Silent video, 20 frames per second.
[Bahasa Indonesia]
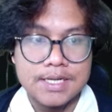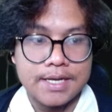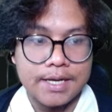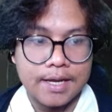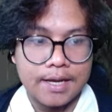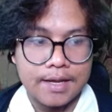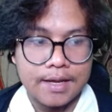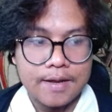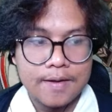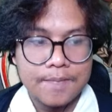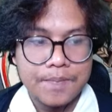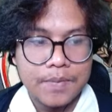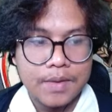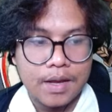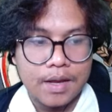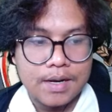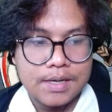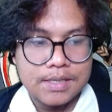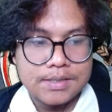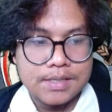ya
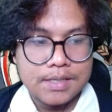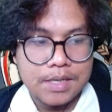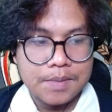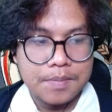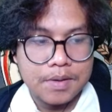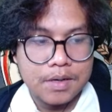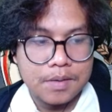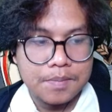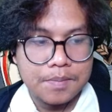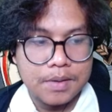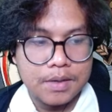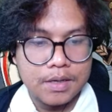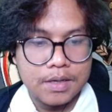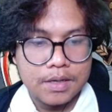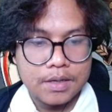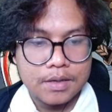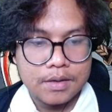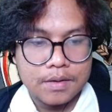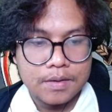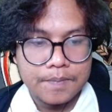karena di sini
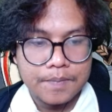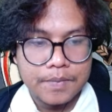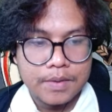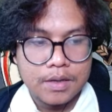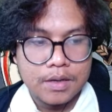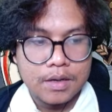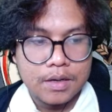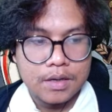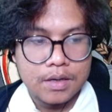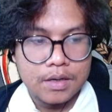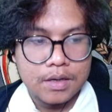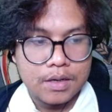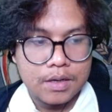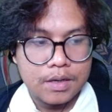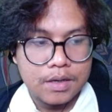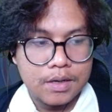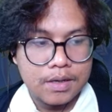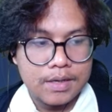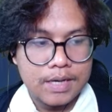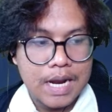bener-bener
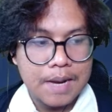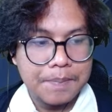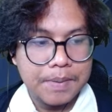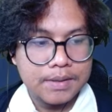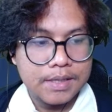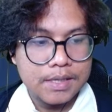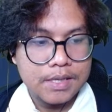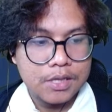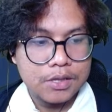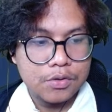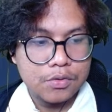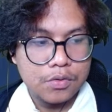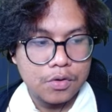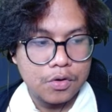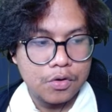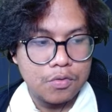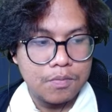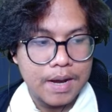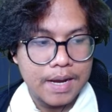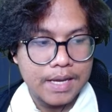uh, eh, dapetinnya tuh
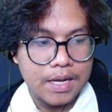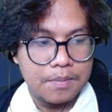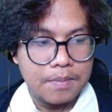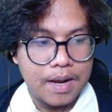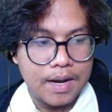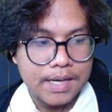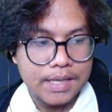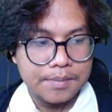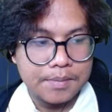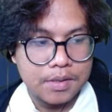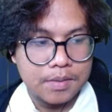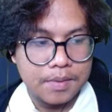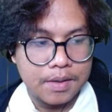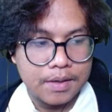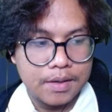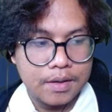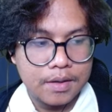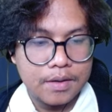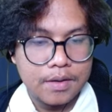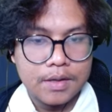lumayan banget teman-teman
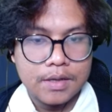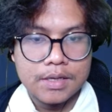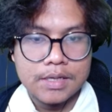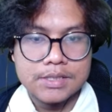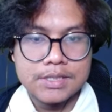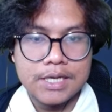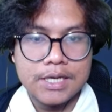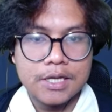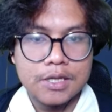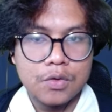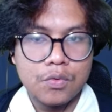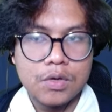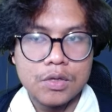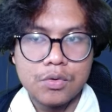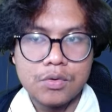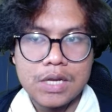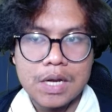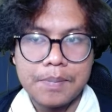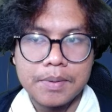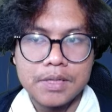ya seingat gue
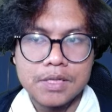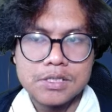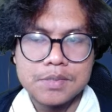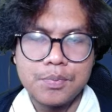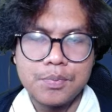tuh dapetnya 10